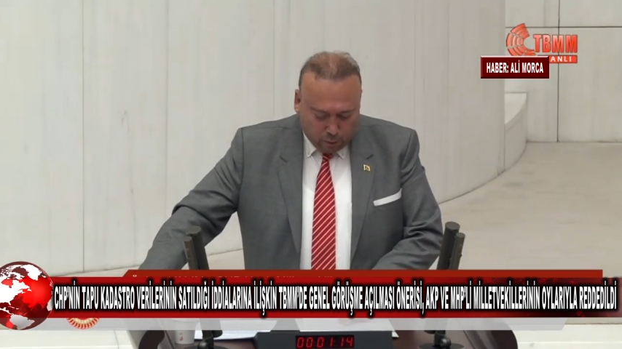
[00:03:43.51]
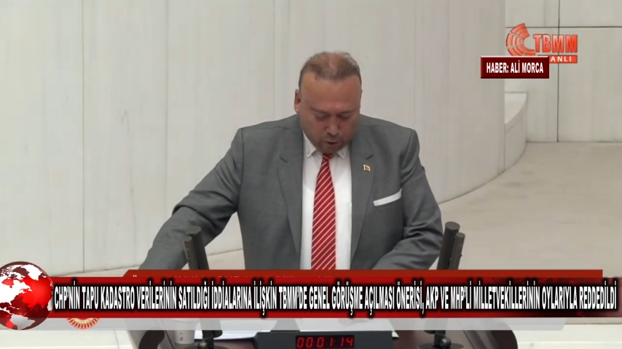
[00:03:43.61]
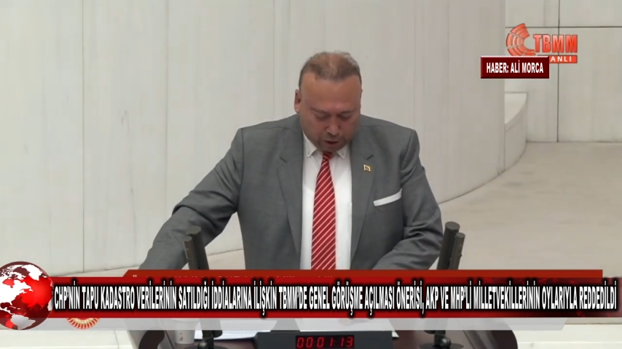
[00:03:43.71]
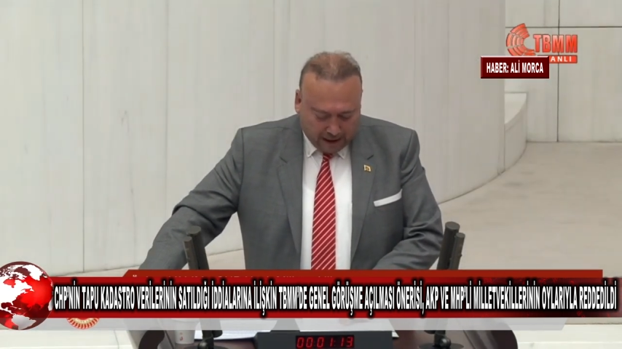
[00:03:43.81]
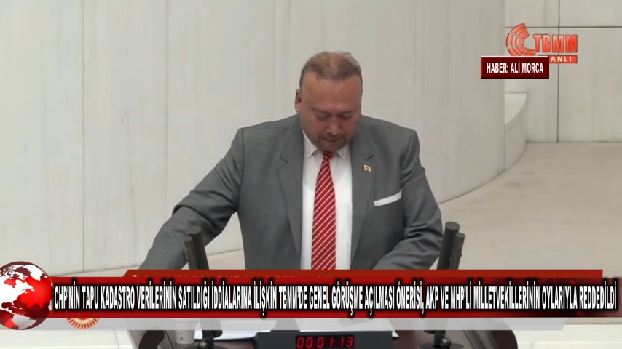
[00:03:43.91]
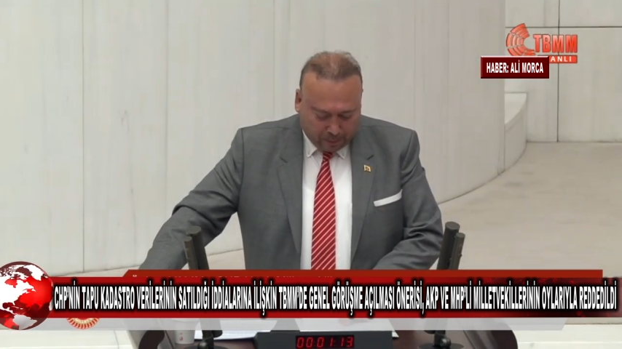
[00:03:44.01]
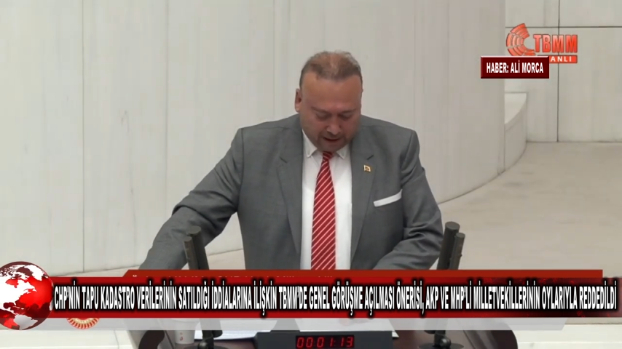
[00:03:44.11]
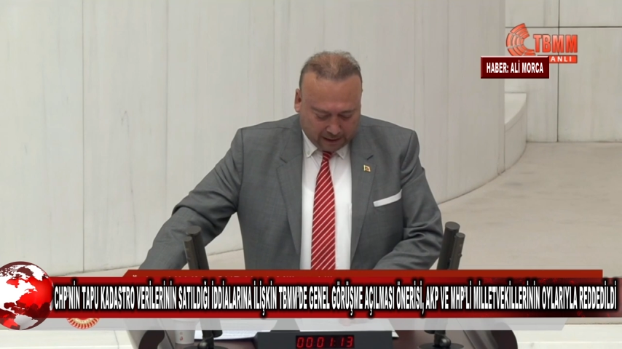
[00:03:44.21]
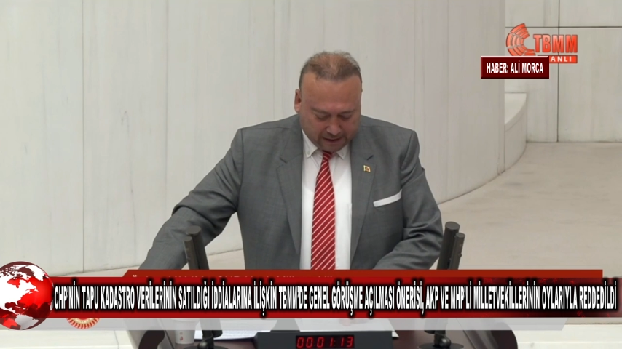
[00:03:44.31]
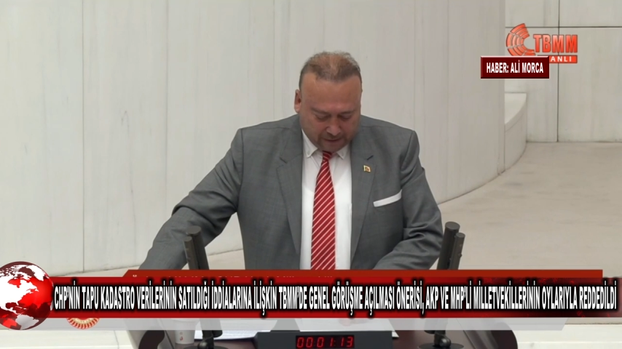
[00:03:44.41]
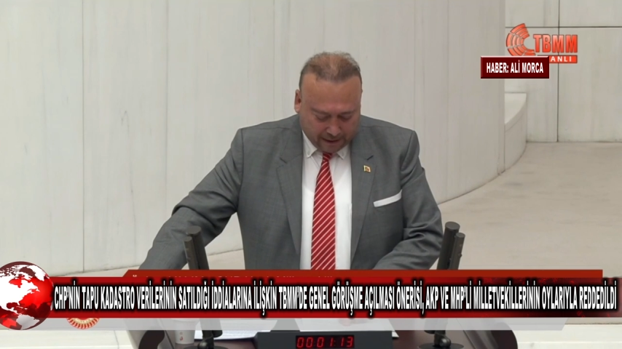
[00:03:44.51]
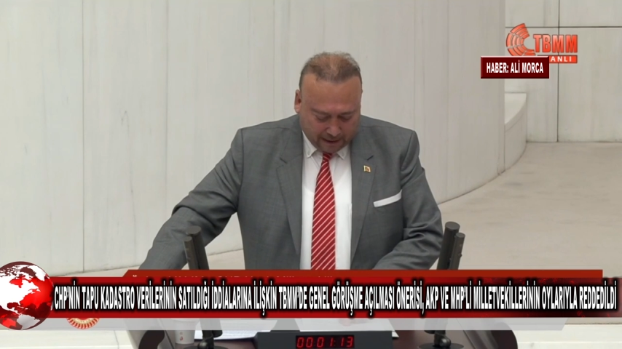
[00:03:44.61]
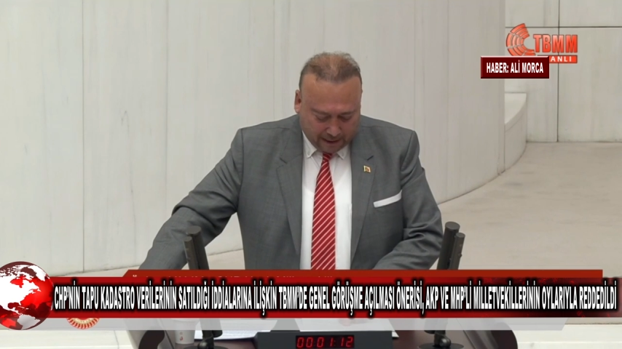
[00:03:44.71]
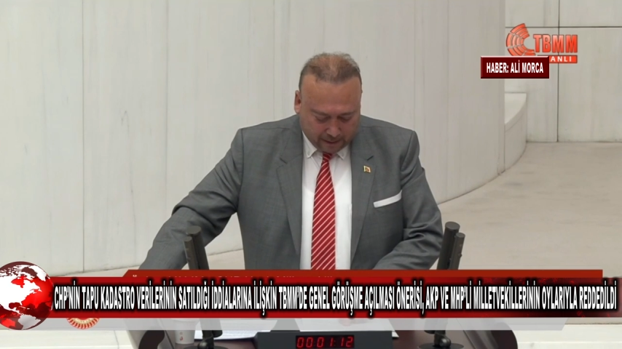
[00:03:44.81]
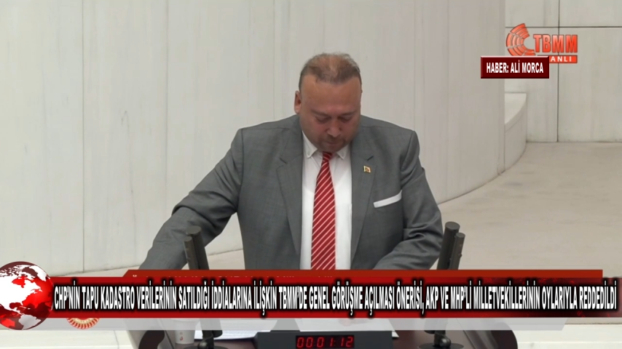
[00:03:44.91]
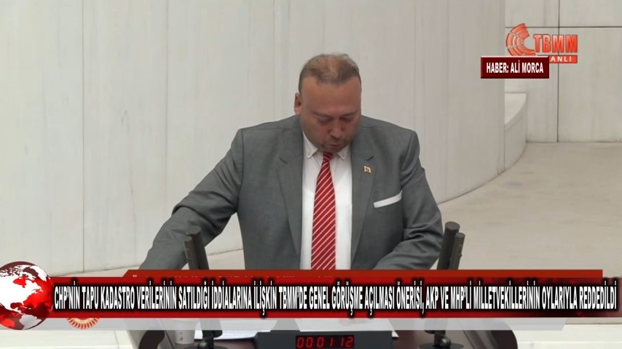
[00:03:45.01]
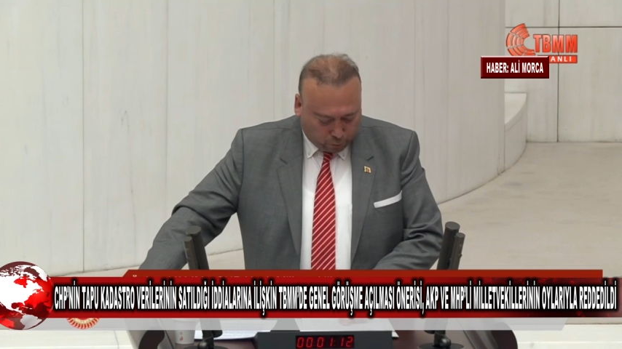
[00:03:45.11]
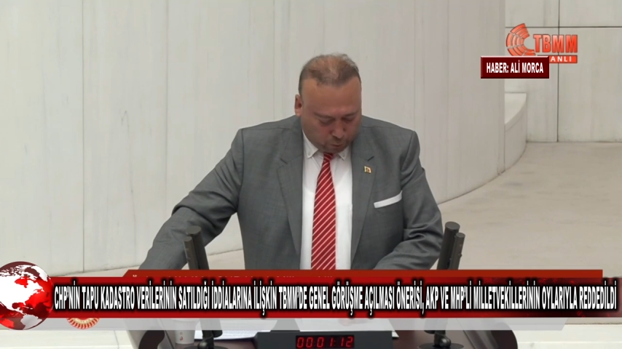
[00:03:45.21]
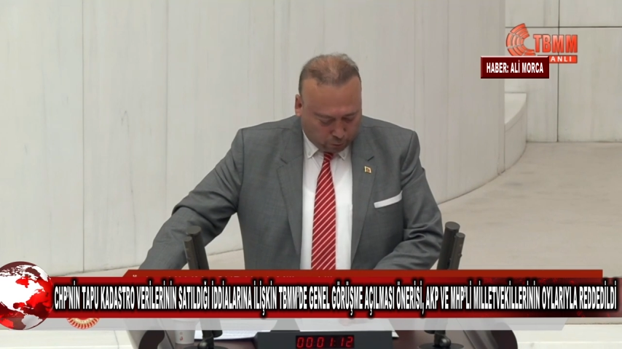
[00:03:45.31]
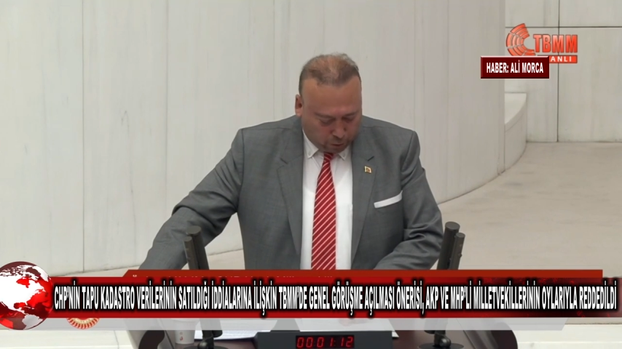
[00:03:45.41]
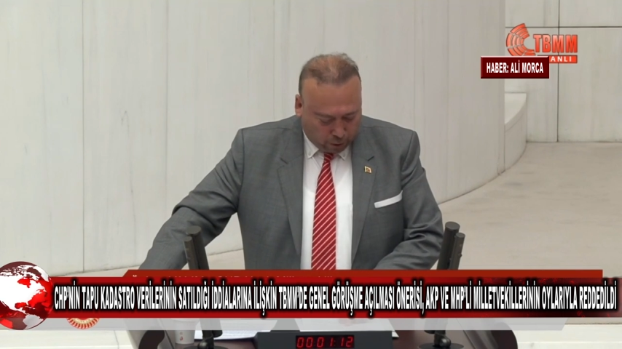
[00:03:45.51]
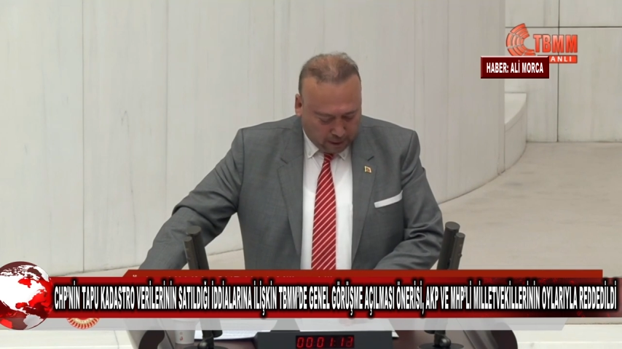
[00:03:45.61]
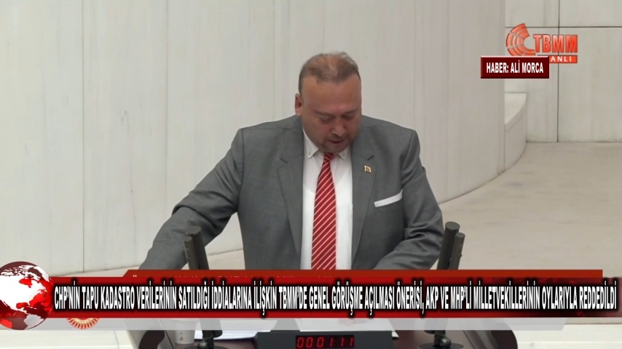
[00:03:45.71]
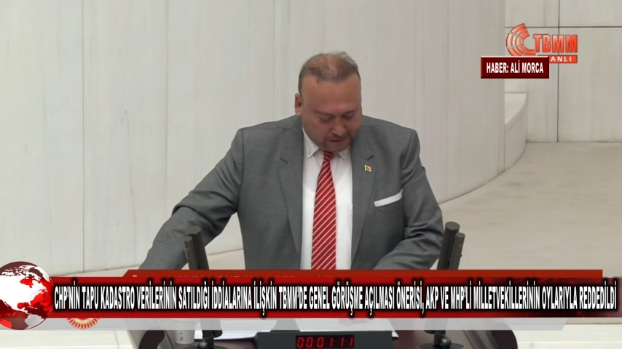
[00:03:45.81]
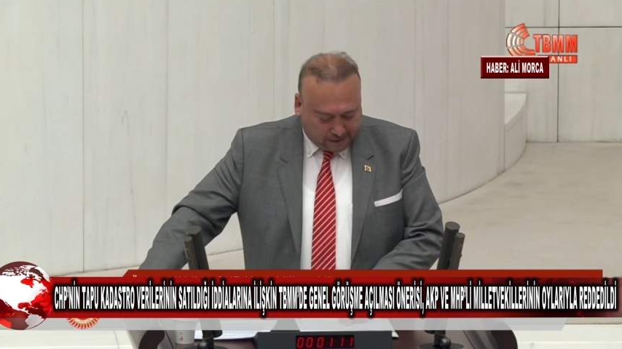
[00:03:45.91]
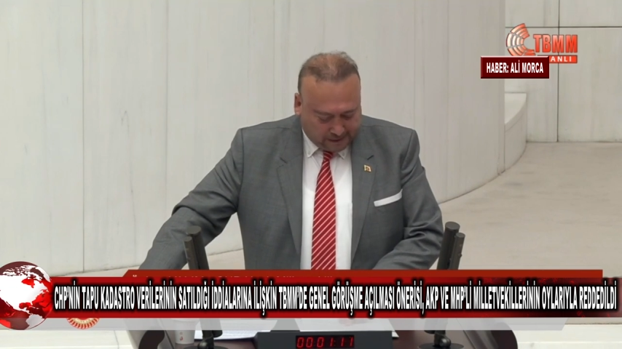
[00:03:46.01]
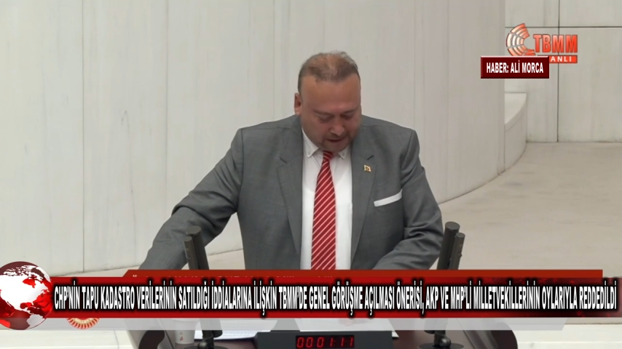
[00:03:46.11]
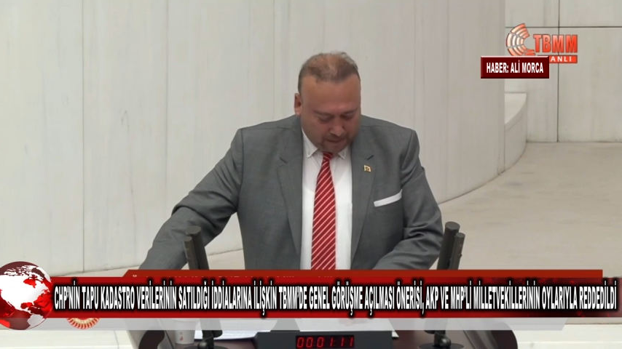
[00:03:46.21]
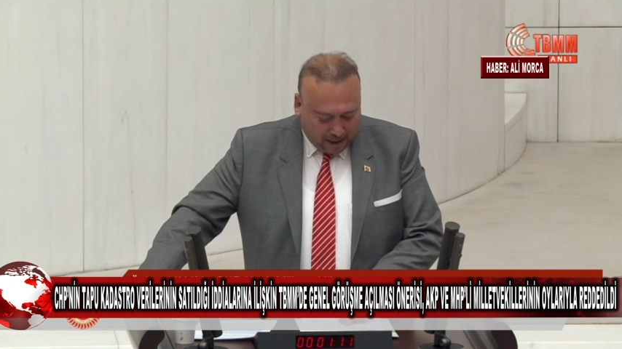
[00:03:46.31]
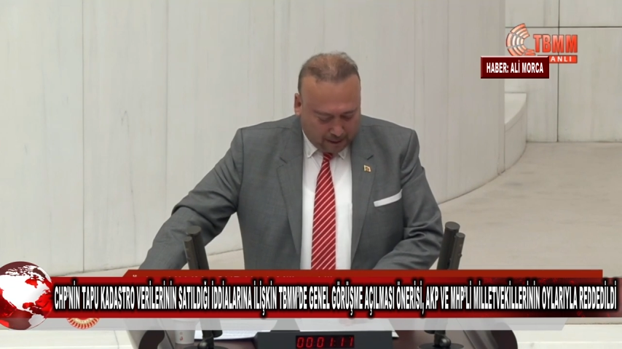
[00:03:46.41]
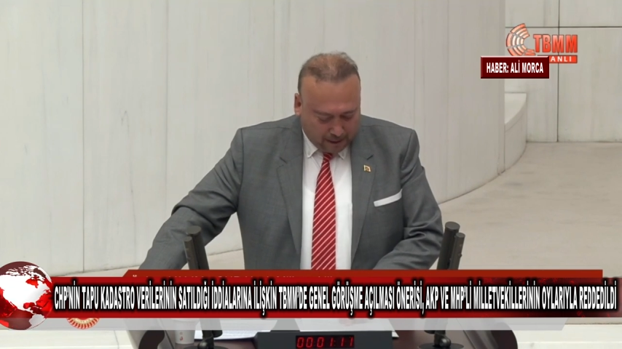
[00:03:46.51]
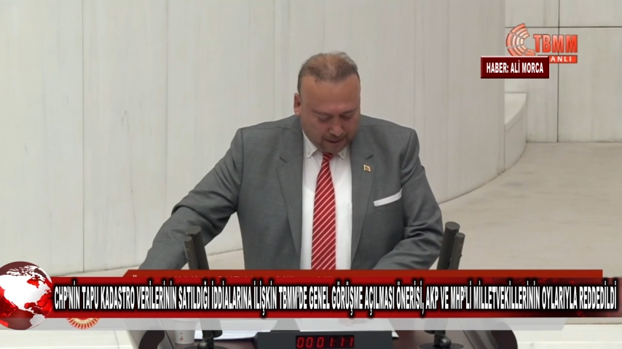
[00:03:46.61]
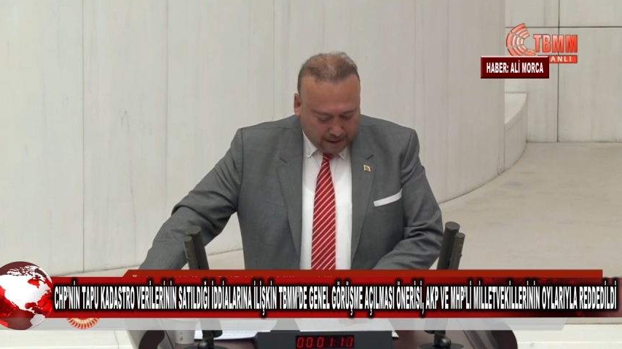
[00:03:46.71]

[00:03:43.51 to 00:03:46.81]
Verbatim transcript: mülkiyet bilgisi verilerin tutulduğu sisteme